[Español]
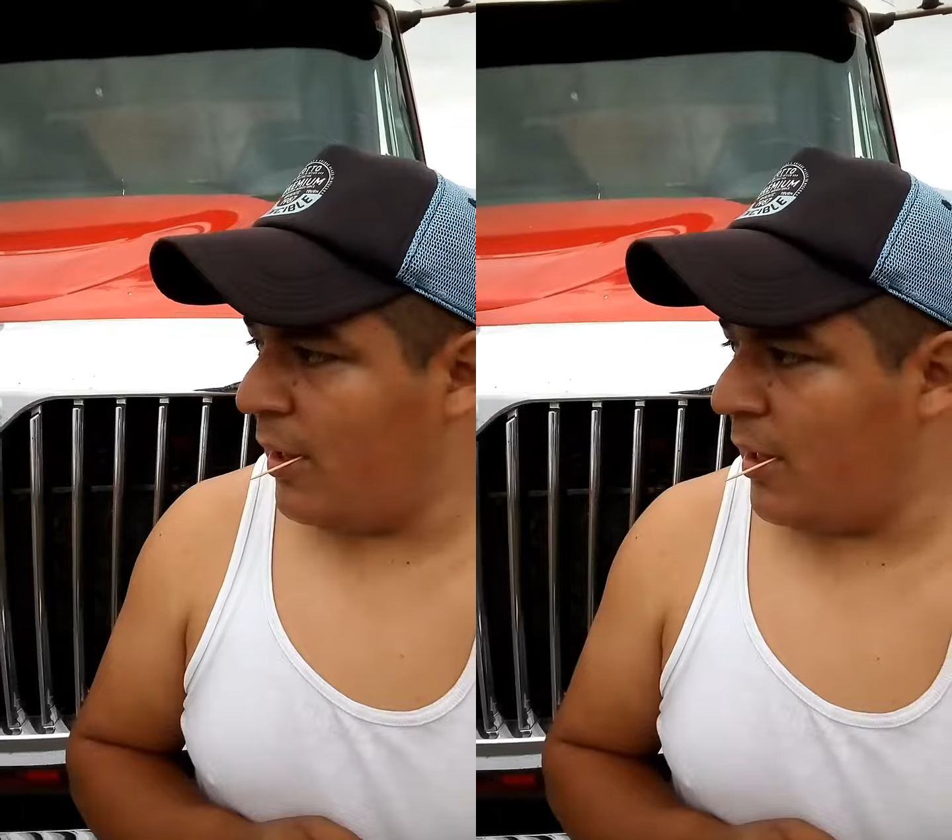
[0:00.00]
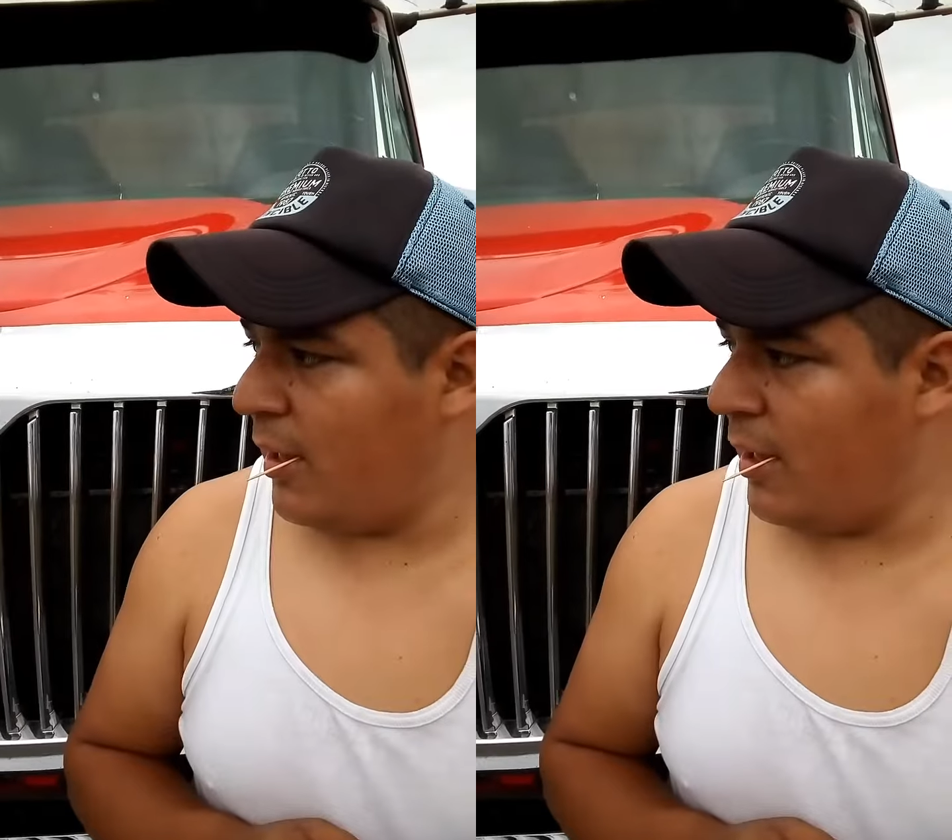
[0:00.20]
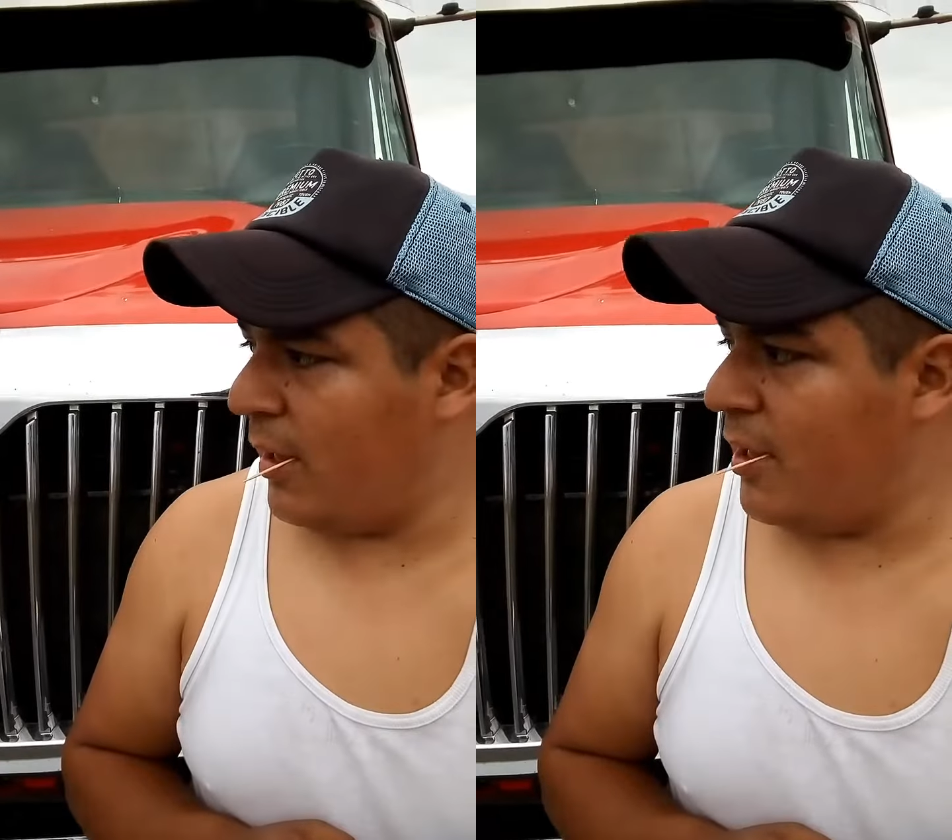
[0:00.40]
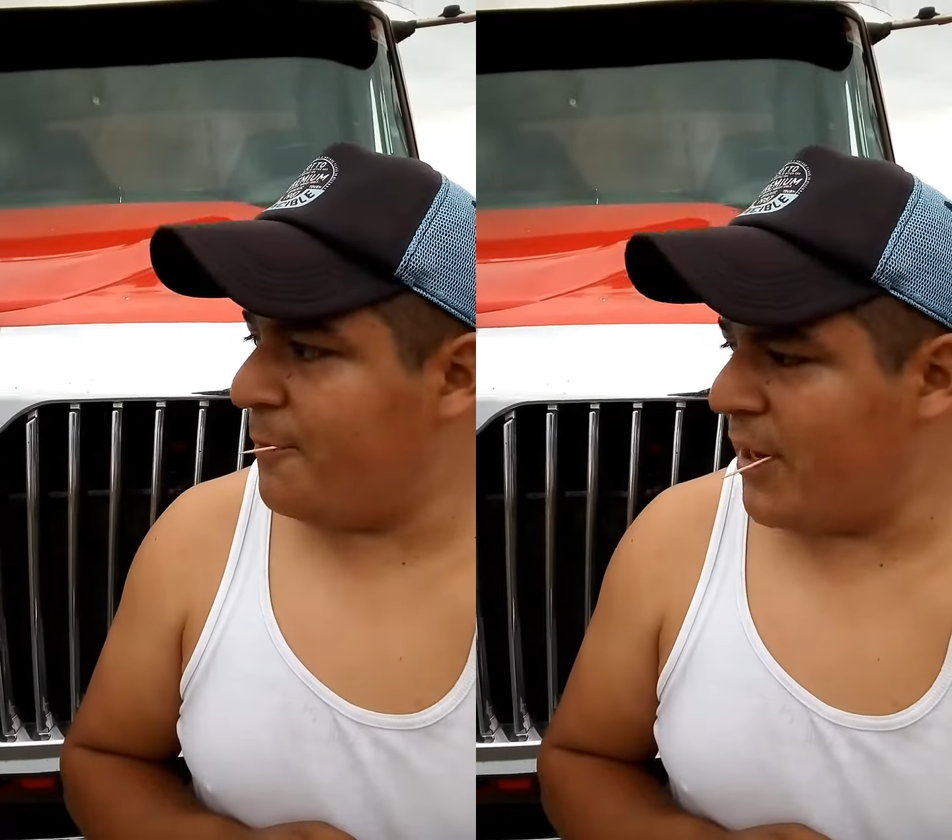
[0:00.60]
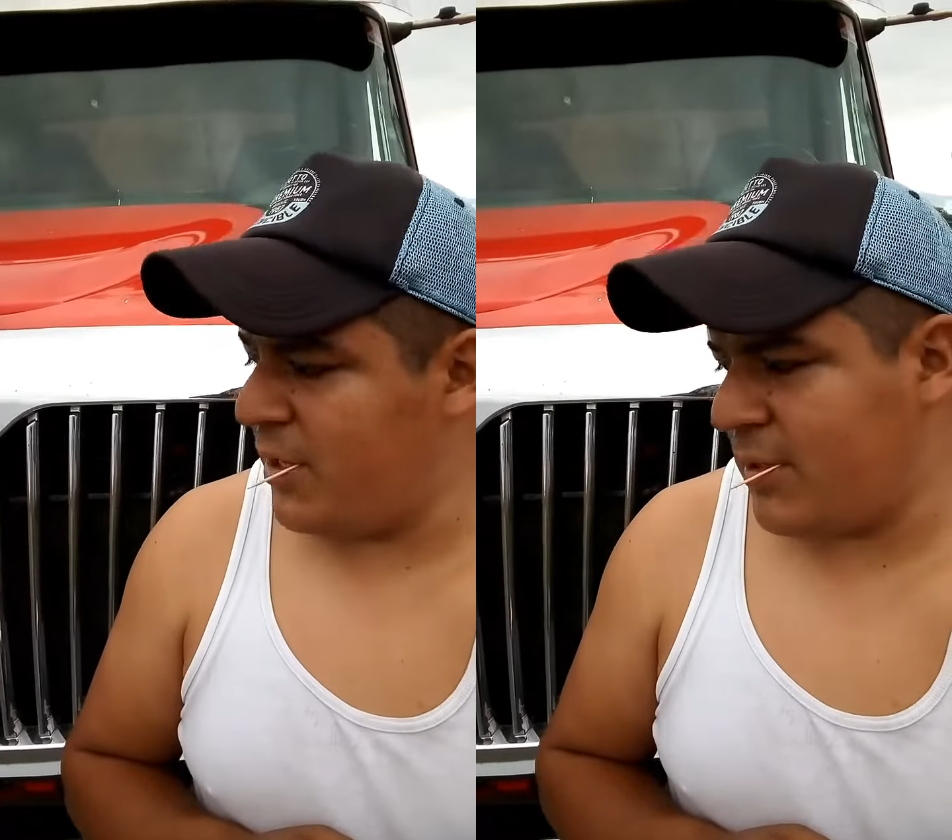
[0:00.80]
Eh, ey, hey,
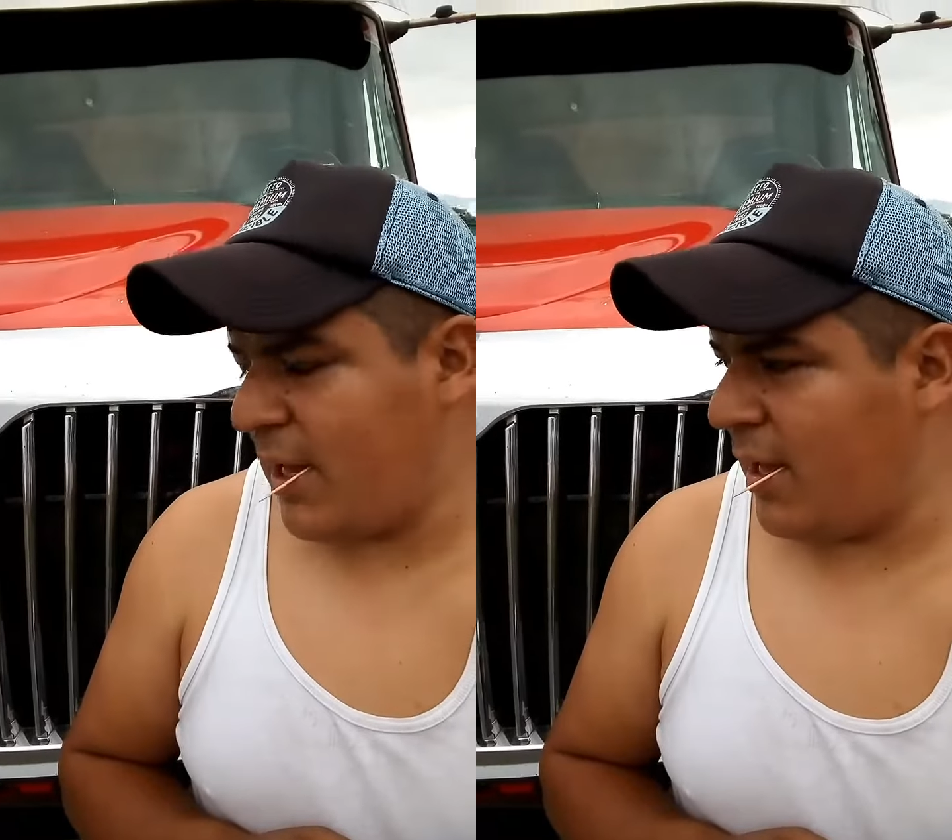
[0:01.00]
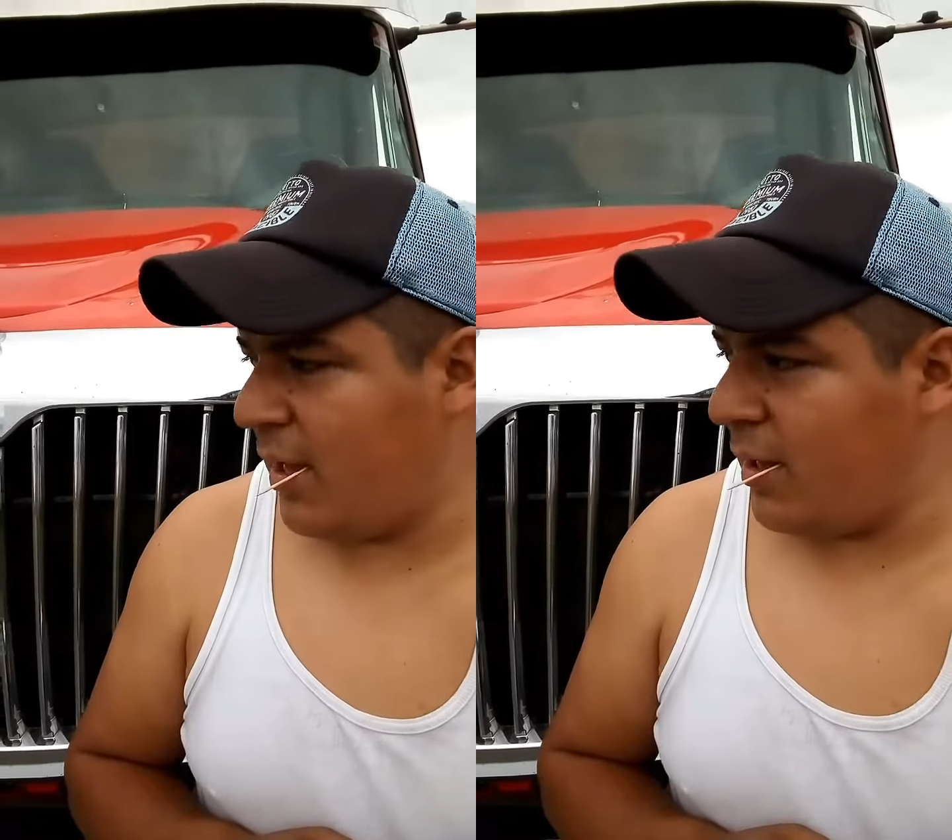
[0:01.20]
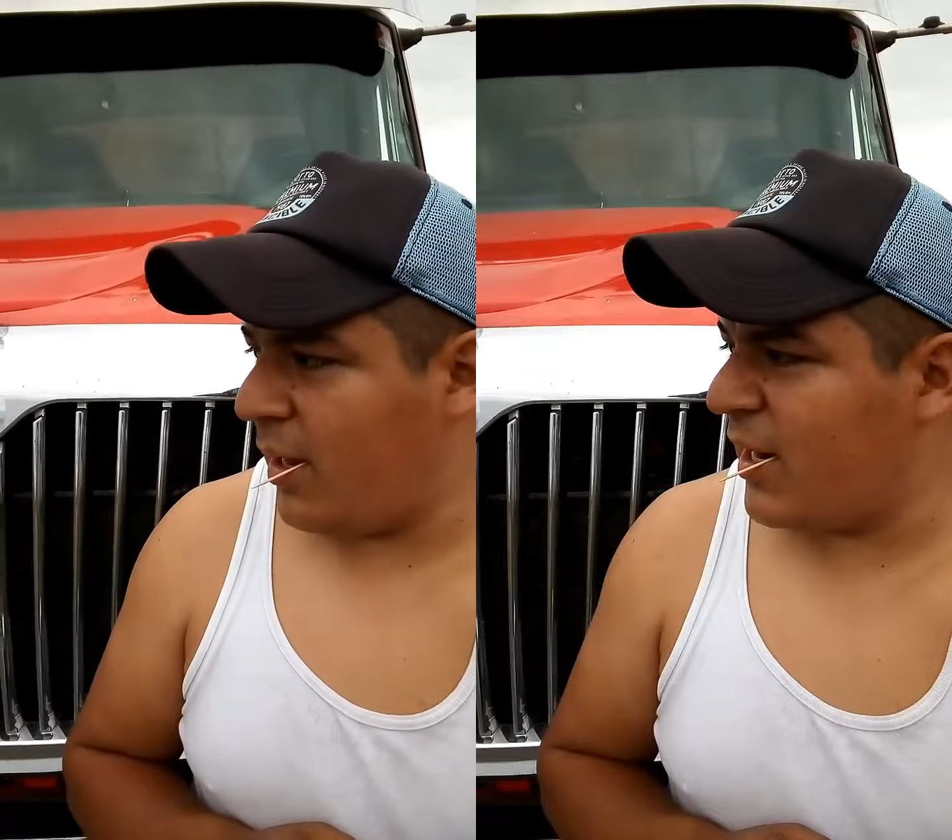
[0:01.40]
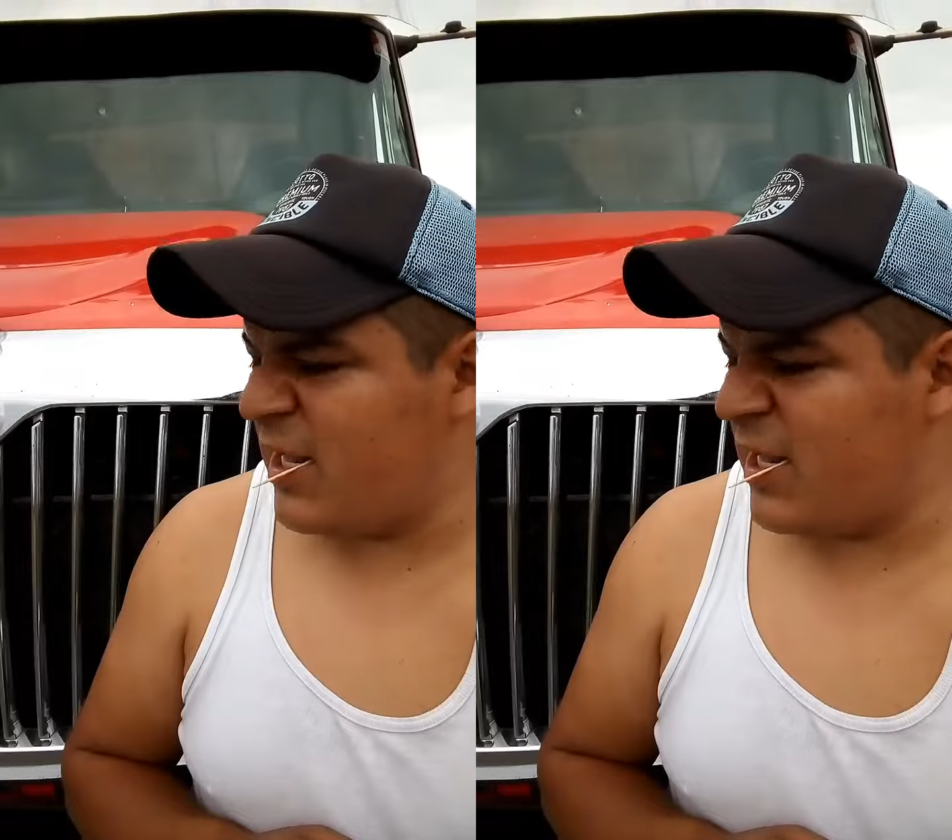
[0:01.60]
panita, hágale,